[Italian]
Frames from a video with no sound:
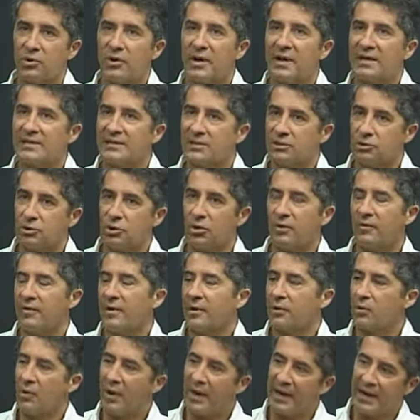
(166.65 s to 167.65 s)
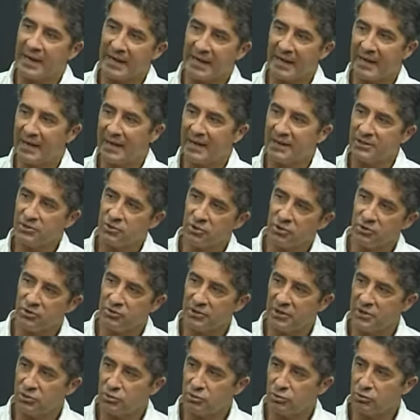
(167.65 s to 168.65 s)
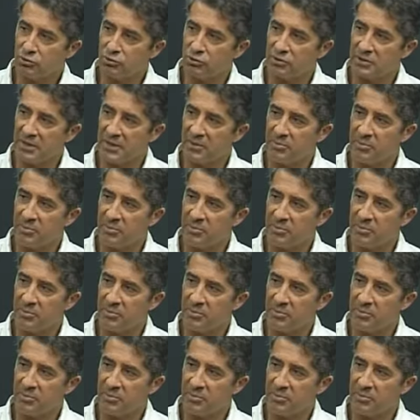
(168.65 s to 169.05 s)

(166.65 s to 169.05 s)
e si trovano anche le risorse giuste